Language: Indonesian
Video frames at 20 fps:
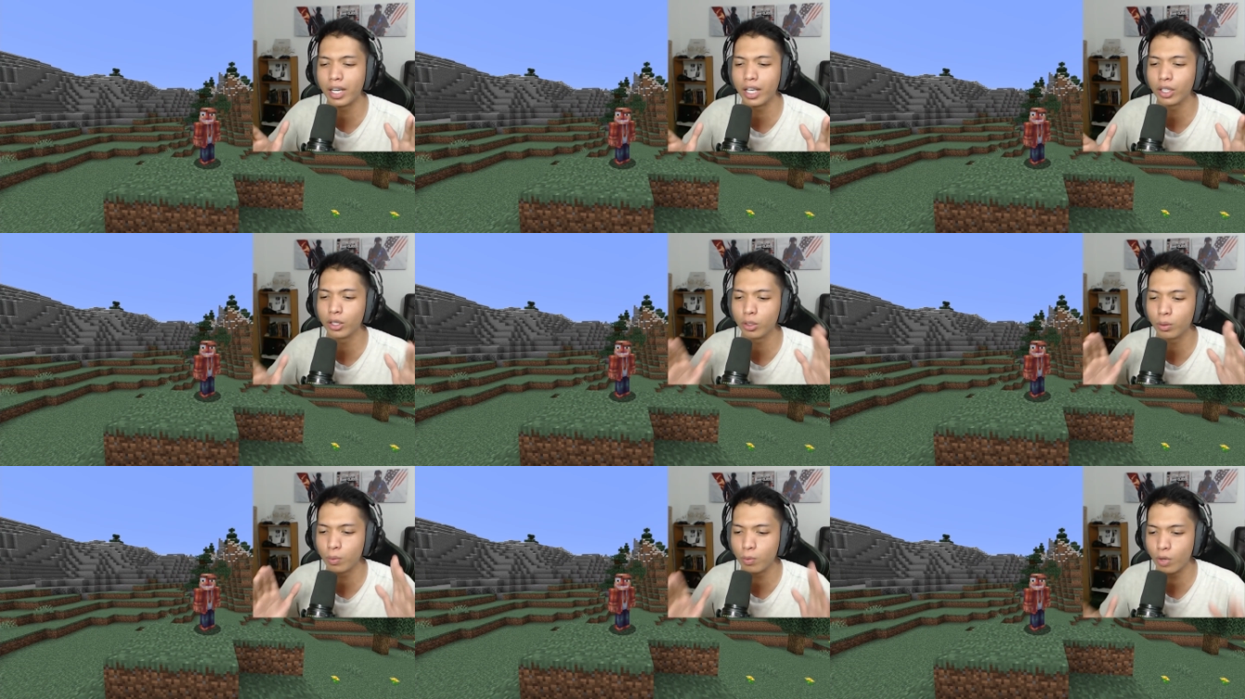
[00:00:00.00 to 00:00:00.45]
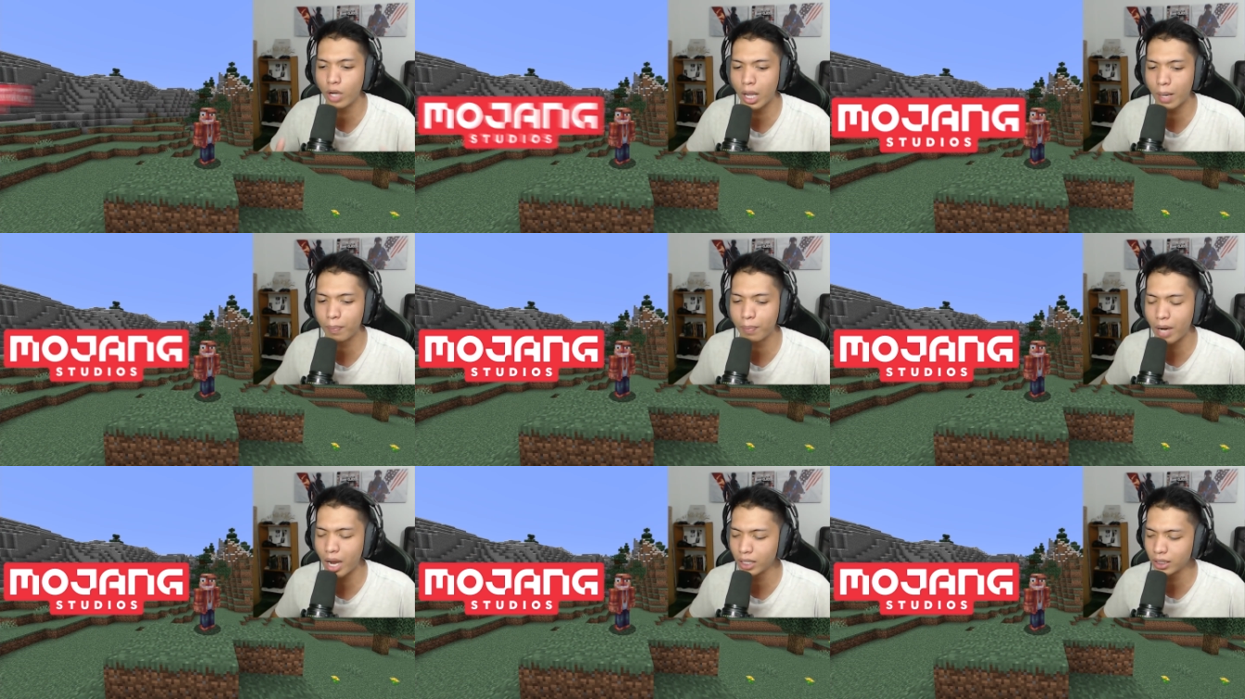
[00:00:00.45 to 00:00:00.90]
itu
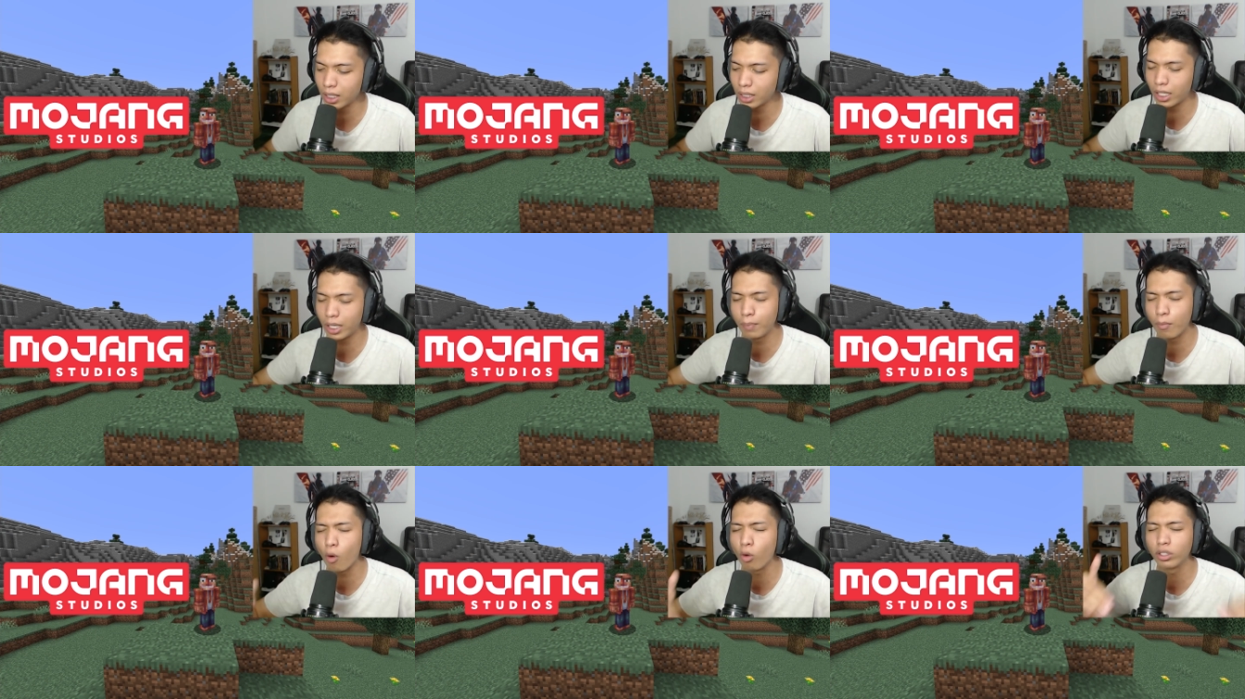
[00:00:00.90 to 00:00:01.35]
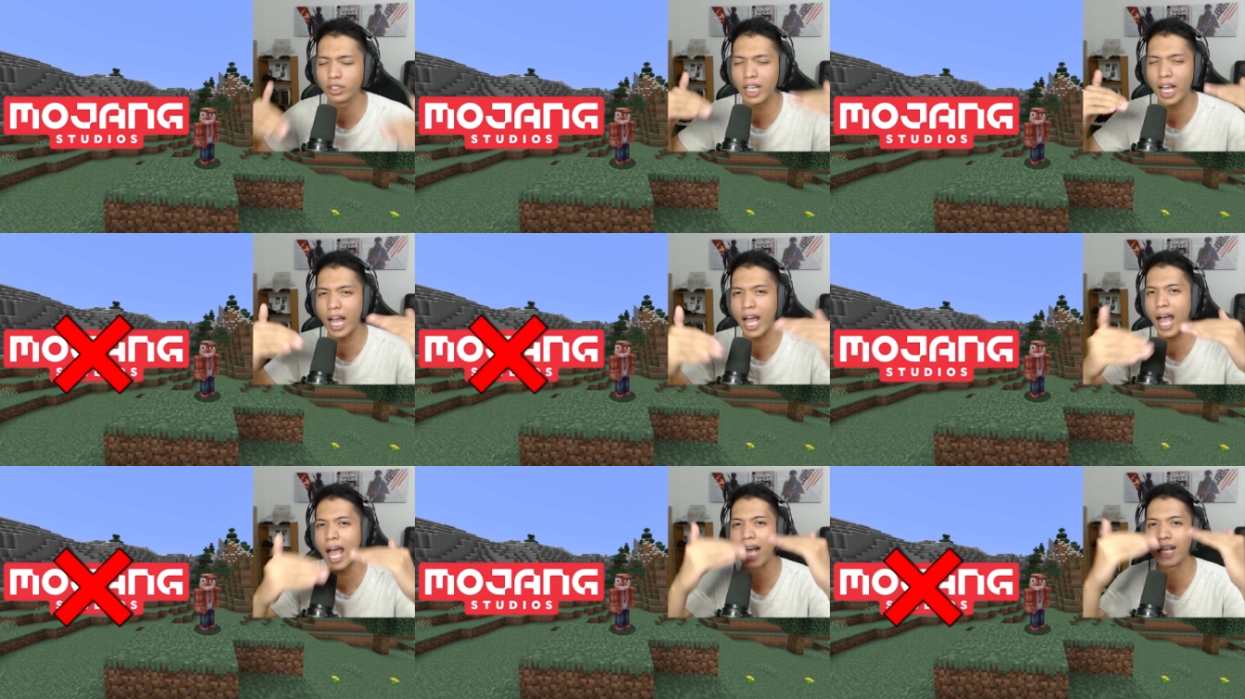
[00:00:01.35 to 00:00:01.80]
bukan berasal dari
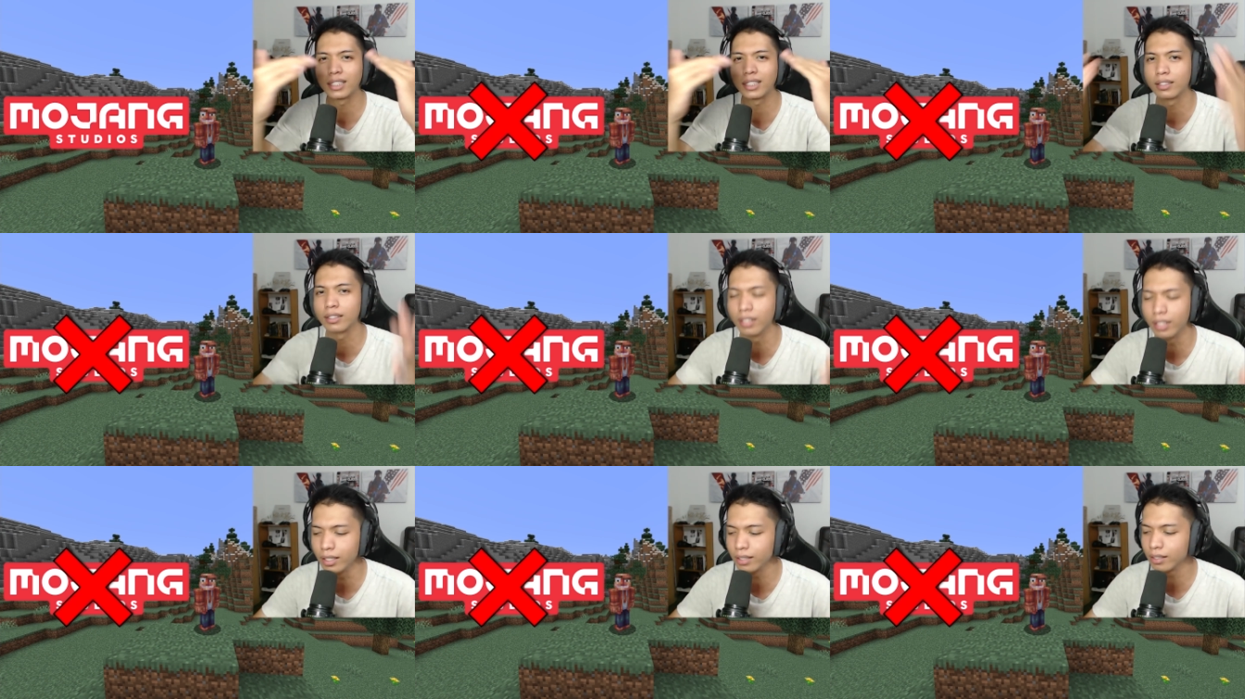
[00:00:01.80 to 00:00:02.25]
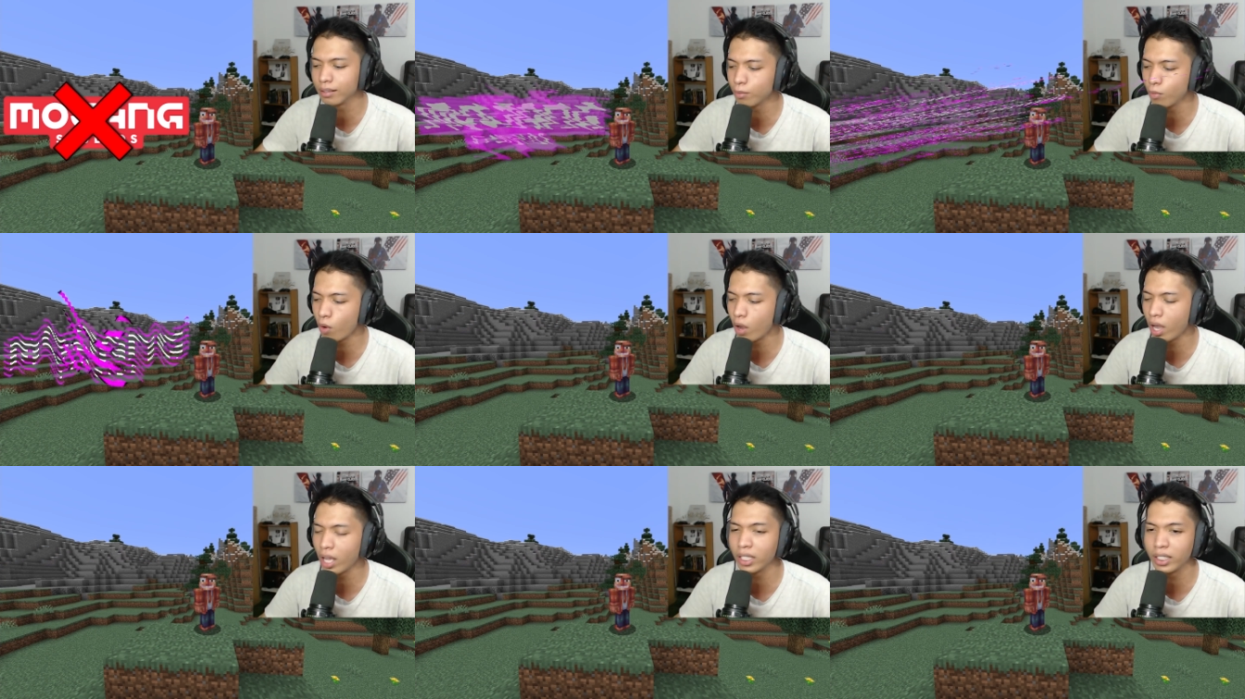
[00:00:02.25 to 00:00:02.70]
Mojang asli
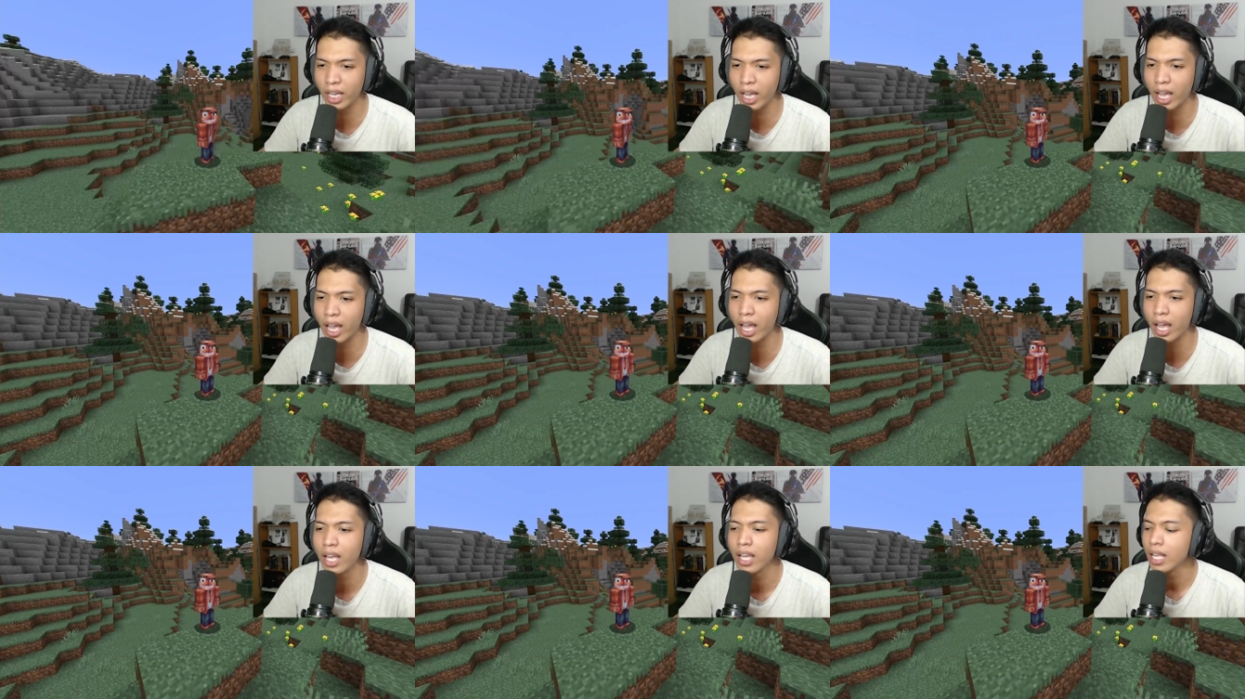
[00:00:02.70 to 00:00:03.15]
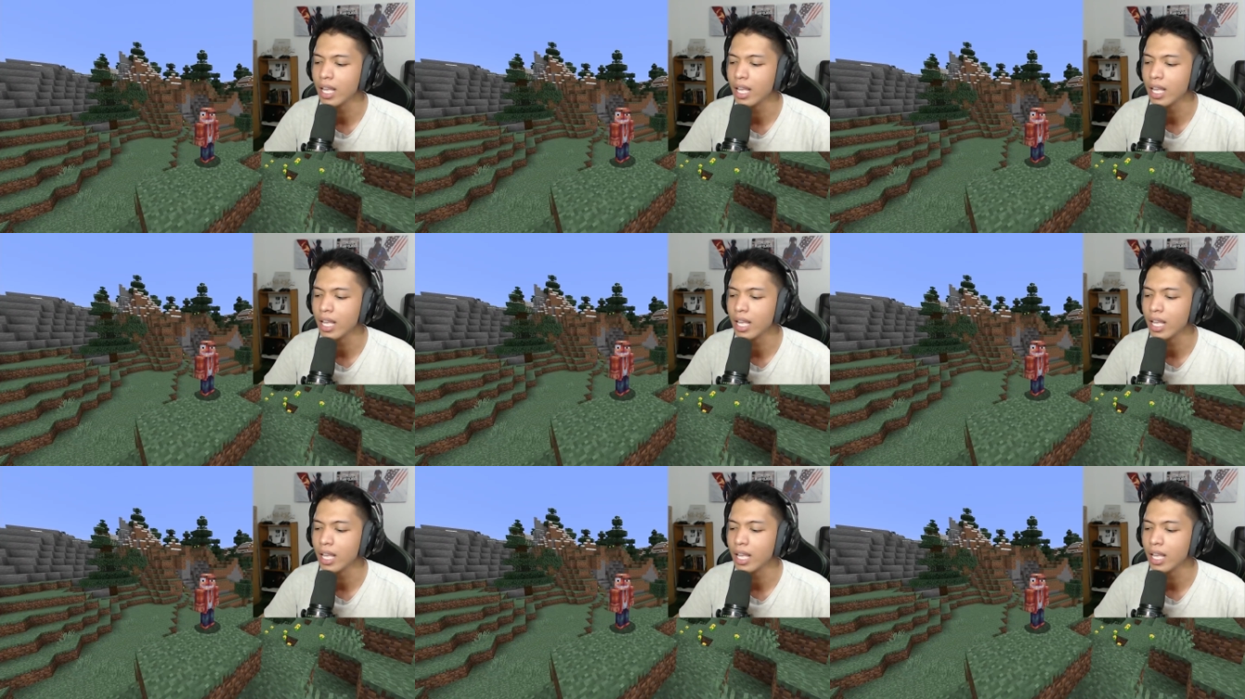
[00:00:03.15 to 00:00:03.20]
semuanya,